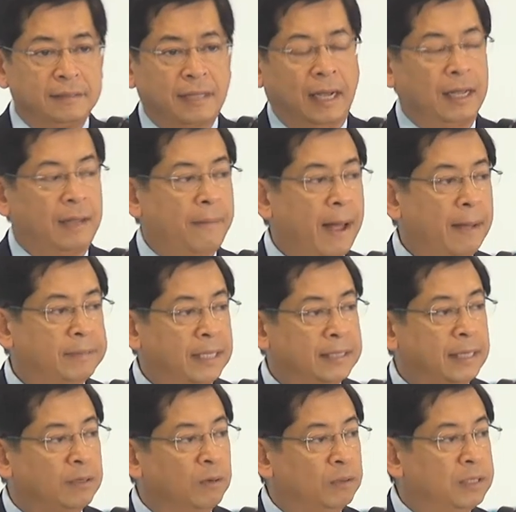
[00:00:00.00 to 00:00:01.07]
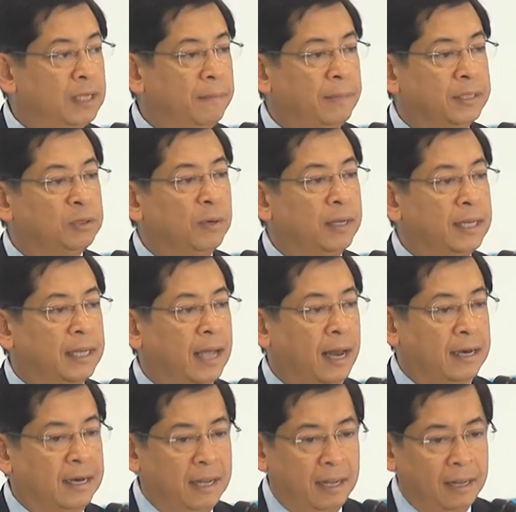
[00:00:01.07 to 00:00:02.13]
ศักยภาพใช้เทคโนโลยีมาช่วยในกา
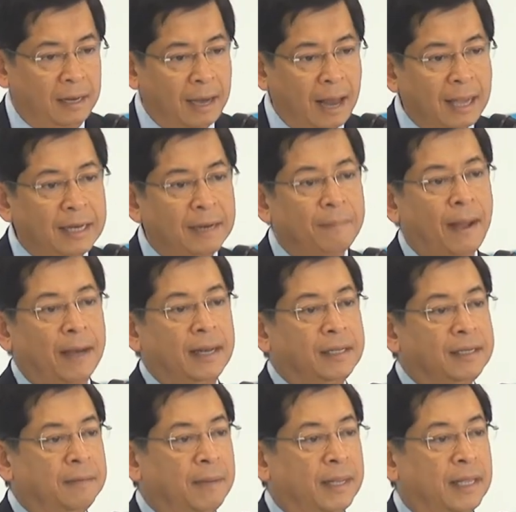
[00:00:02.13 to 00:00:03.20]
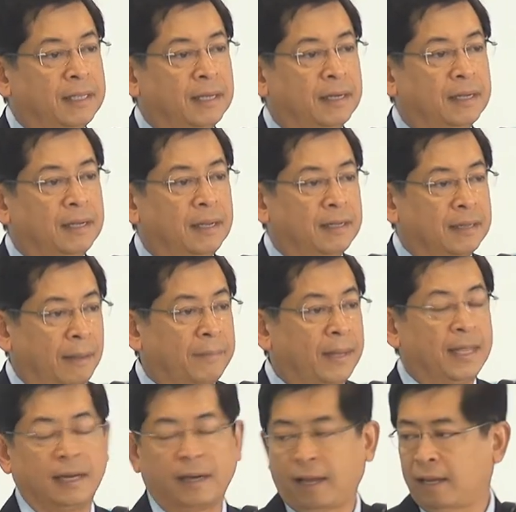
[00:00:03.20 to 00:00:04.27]
รไล่น้ำมันให้ขึ้นมาเยอะๆทำได้
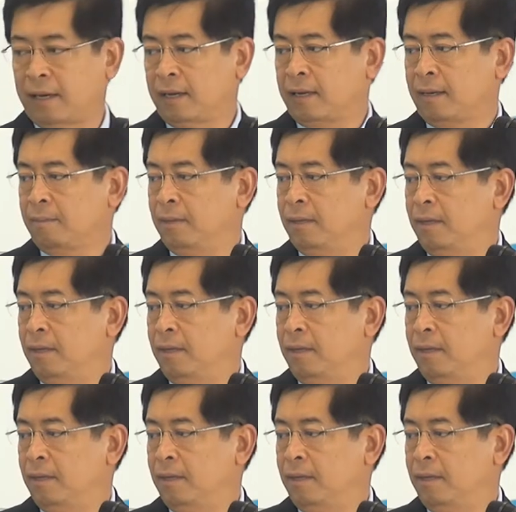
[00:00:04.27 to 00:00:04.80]
อย่างไรนะครับ